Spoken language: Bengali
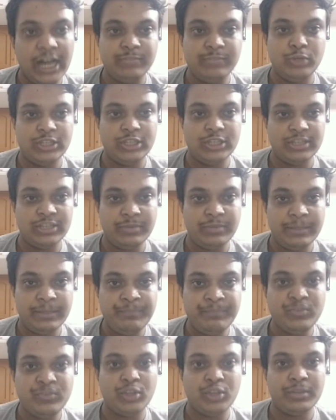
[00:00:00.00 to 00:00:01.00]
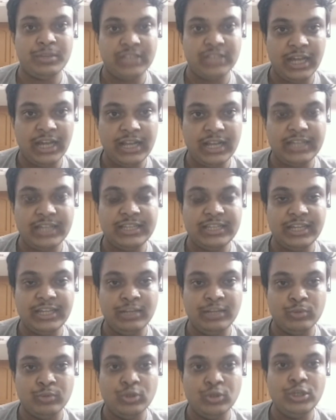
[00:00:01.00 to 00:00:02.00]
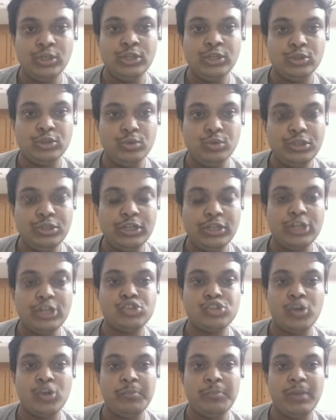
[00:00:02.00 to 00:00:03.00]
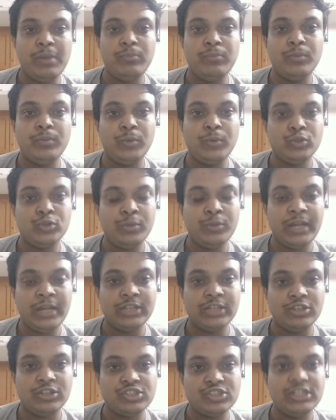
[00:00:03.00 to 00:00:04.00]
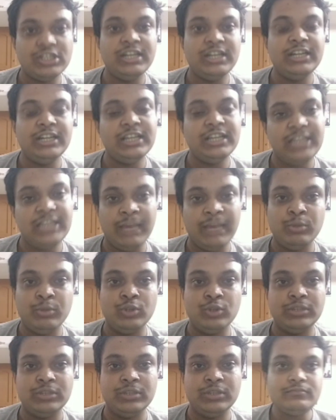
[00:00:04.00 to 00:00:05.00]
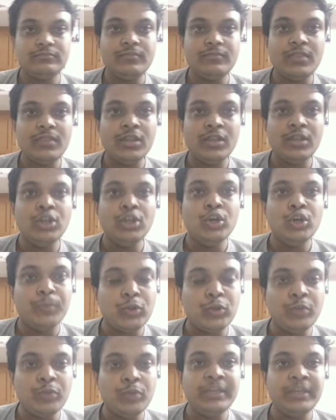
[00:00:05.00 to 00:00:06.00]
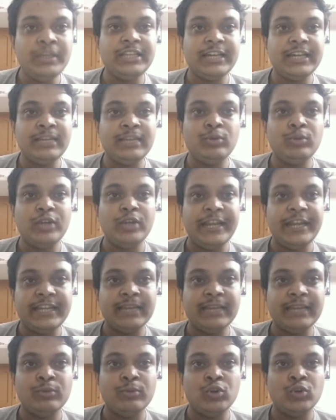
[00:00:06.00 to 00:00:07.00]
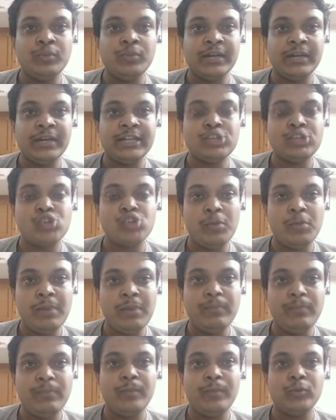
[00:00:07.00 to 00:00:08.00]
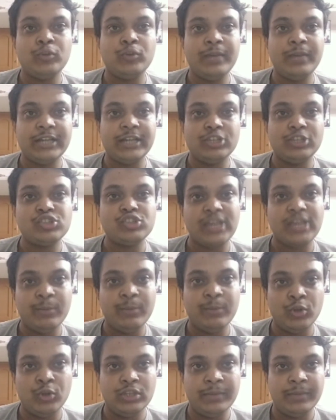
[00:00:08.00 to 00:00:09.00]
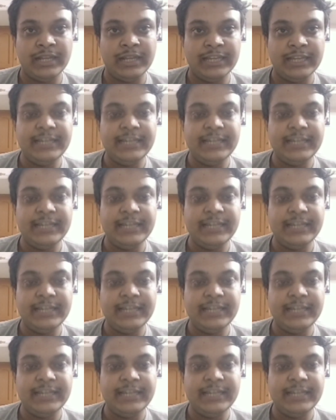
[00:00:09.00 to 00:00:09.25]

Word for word: বোঝা যাবে তবে তার আগে দেখে নেব দুই দলের সম্ভাব্য প্রথম একাদশ ঠিক কেমন হতে পারে প্রথমেই দেখে নেব এটিকে মোহনবাগানের সম্ভাব্য প্রথম একাদশ কেমন হতে পারে